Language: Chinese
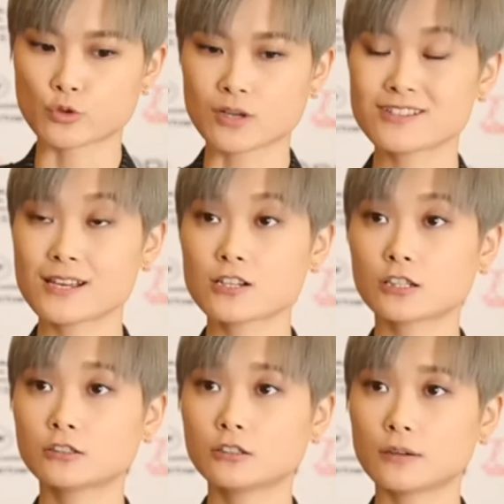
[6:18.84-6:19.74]
主要是在
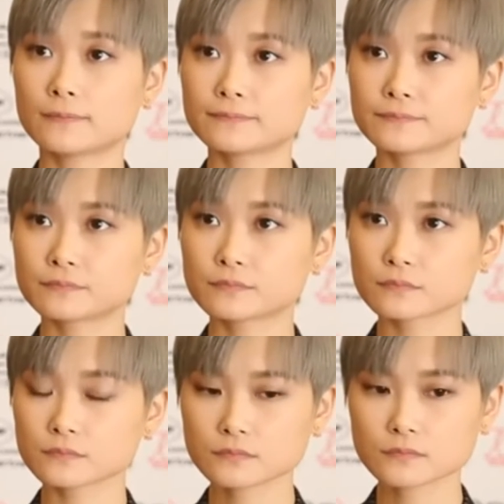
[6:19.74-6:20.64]
上课，
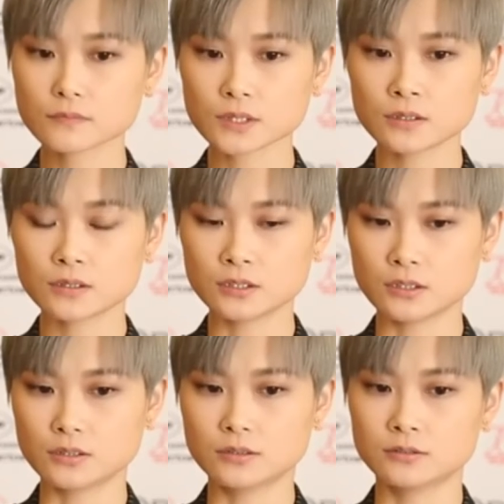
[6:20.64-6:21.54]

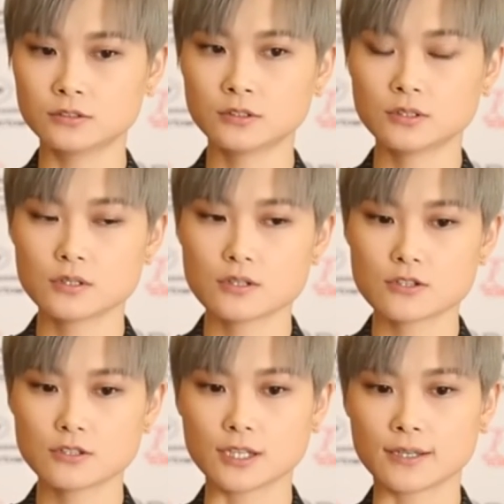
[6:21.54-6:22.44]
嗯，
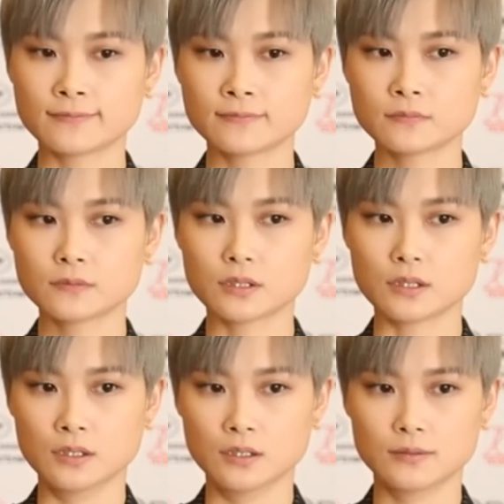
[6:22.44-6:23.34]
之前
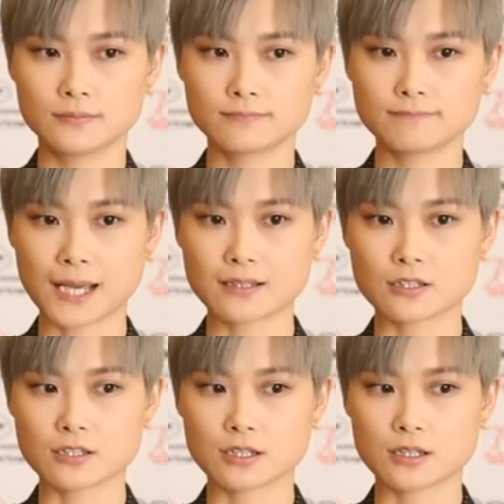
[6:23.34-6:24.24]
呃拍的
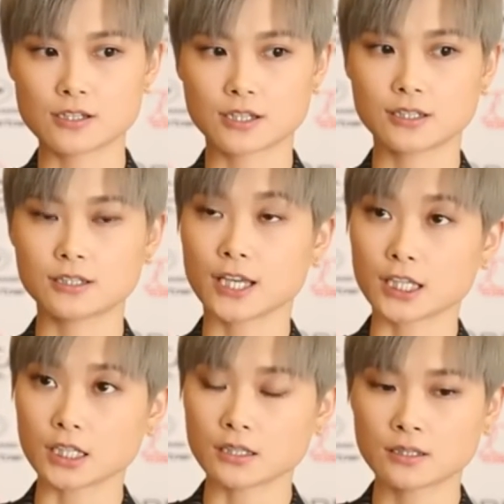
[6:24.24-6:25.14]
一些商业的
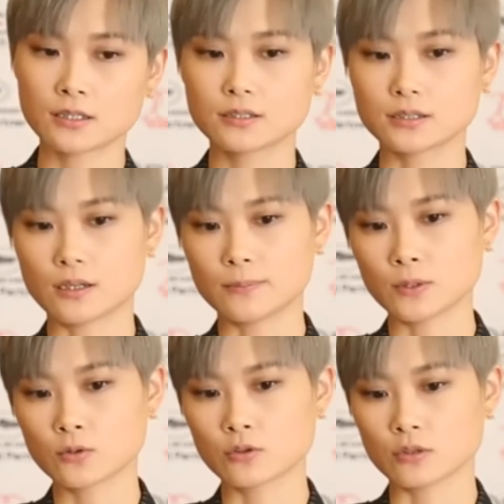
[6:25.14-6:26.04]
电影，然后
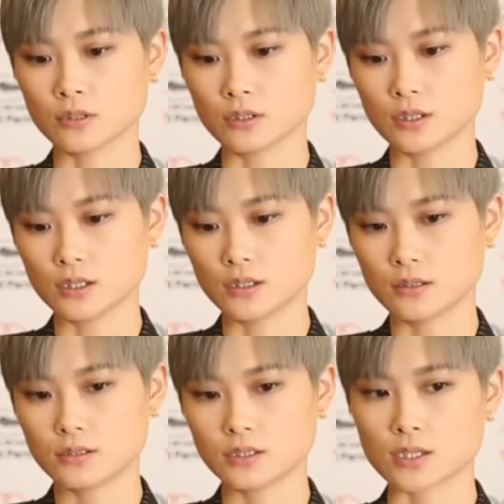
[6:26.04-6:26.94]
包括
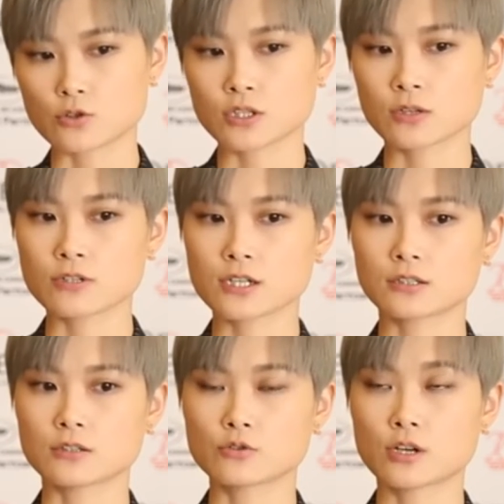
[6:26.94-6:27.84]
呃今年春节会
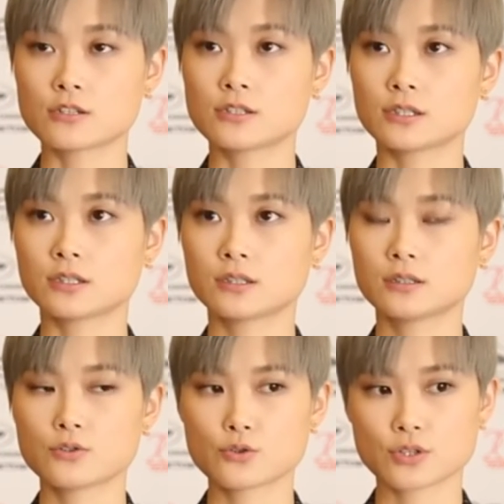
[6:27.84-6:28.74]
上的《捉妖记》，
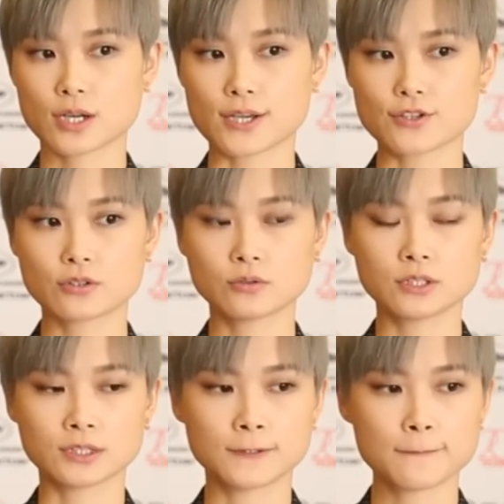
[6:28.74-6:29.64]
就是还是
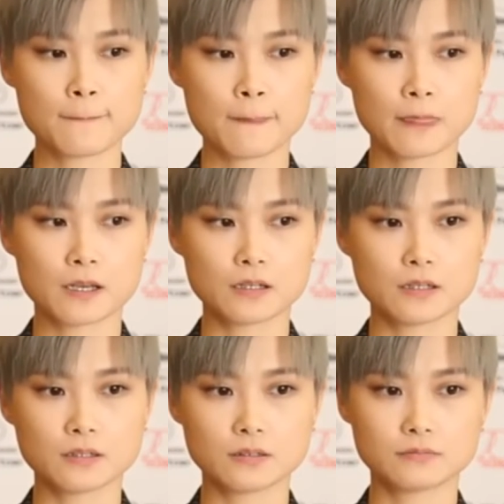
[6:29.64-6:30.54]
会，
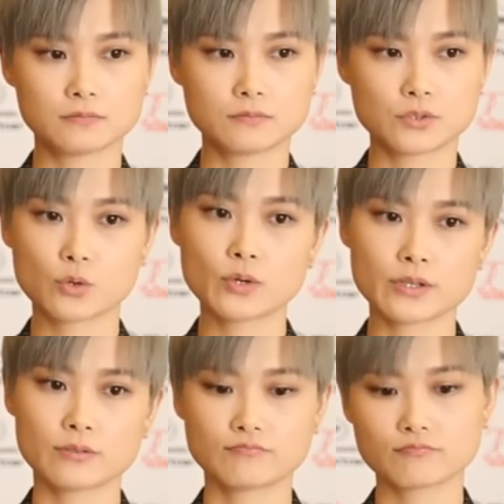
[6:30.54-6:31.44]
呃，就
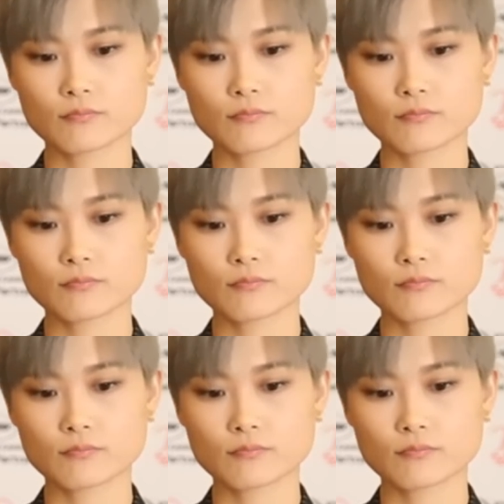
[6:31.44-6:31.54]
会。